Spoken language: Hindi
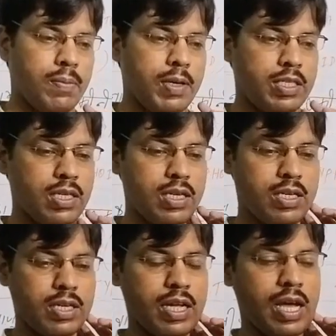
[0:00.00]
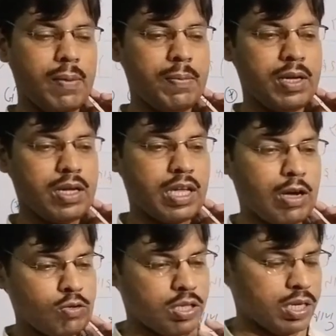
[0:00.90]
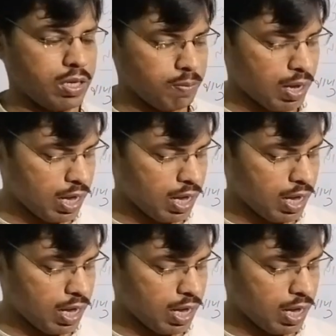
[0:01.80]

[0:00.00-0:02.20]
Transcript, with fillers: पेशेंट यहाँ पे क्या होते हैं कि